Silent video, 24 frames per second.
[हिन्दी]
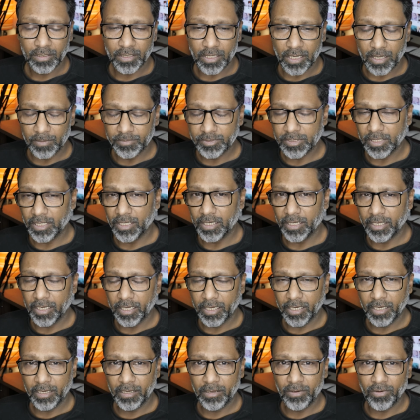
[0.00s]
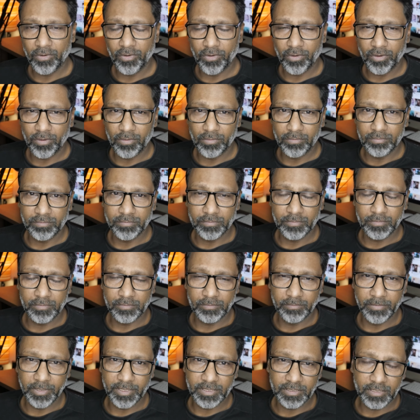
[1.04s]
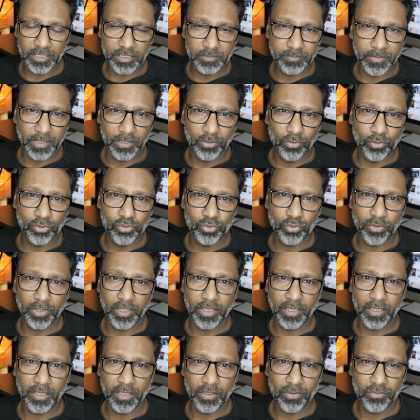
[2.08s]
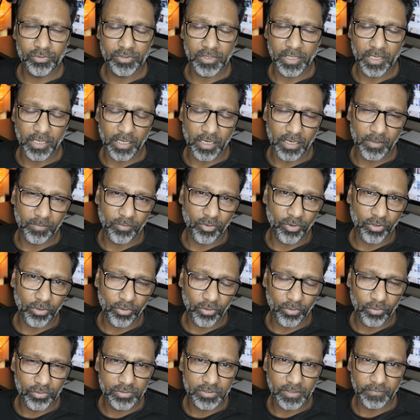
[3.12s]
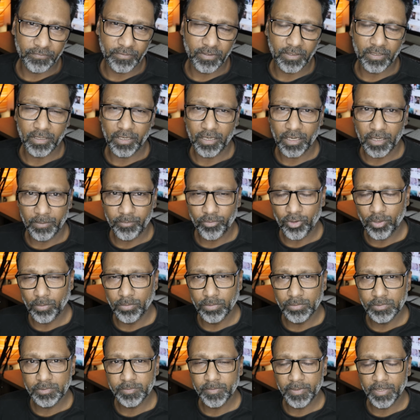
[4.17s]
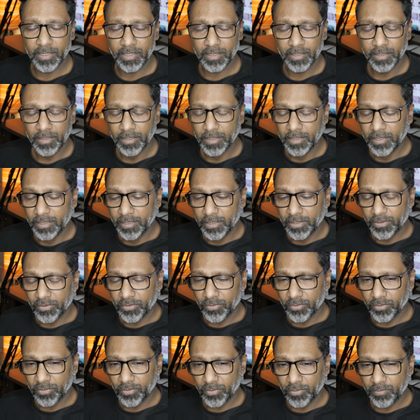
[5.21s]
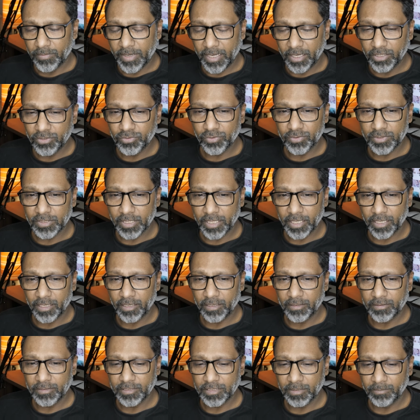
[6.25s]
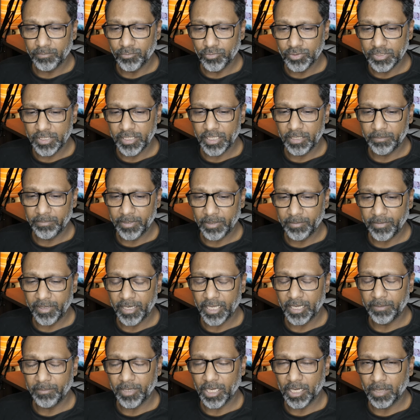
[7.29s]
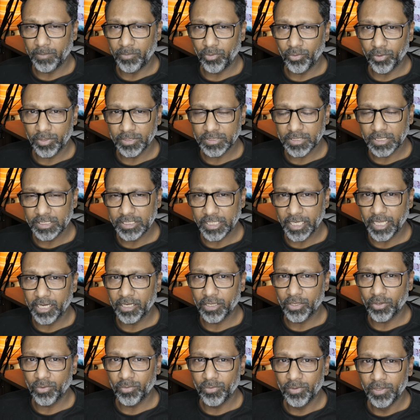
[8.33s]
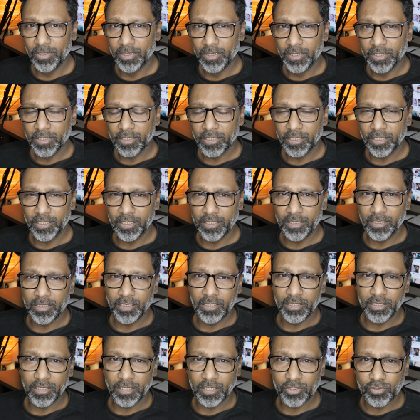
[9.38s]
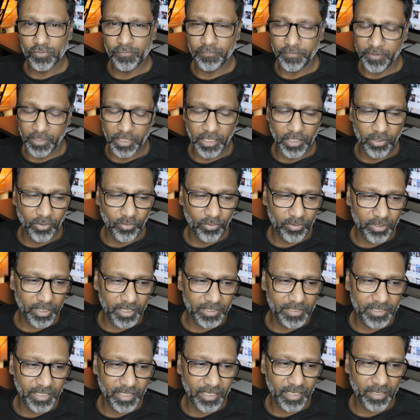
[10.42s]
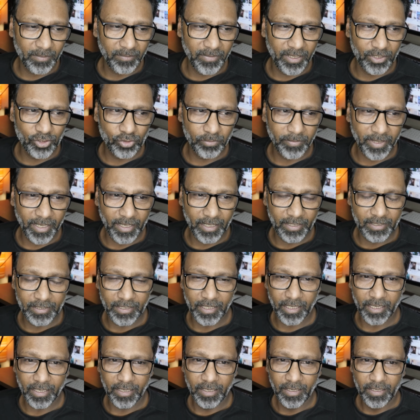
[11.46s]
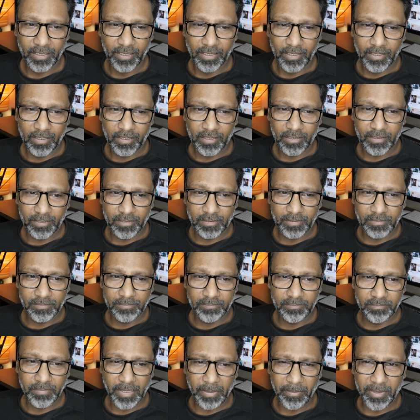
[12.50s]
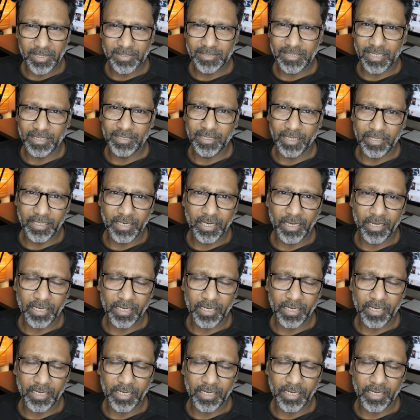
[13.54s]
काम चला गया है और बिजनेस बंद हो चुके हैं उसके कारण बहुत लोग सफ़र कर रहे हैं प्रॉब्लम्स में हैं तो मैंने सोचा यार जब मुझे ये पेमेंट आया मैं आप लोगों के साथ शेयर करूँ कि ये जो फीलिंग होता है जी हमने जो मेहनत किया है पेमेंट ज़्यादा नहीं है